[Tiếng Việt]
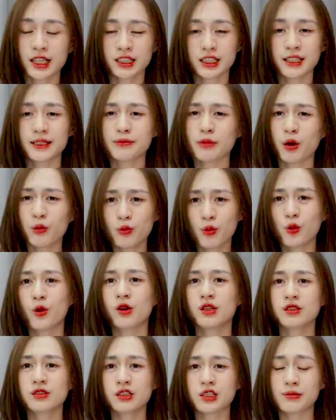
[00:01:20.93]
thì mong
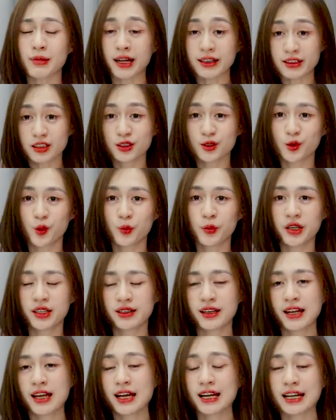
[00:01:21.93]
muốn người bạn đời của
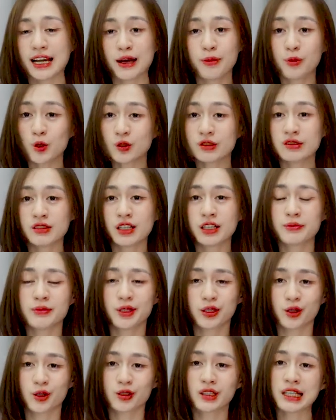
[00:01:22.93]
mình là một người
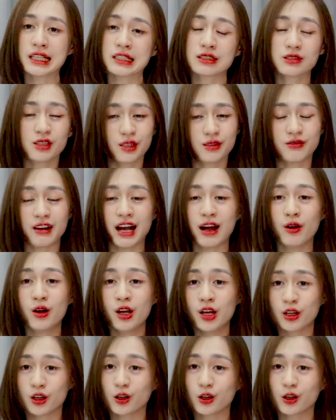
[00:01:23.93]
mình có thể dựa vào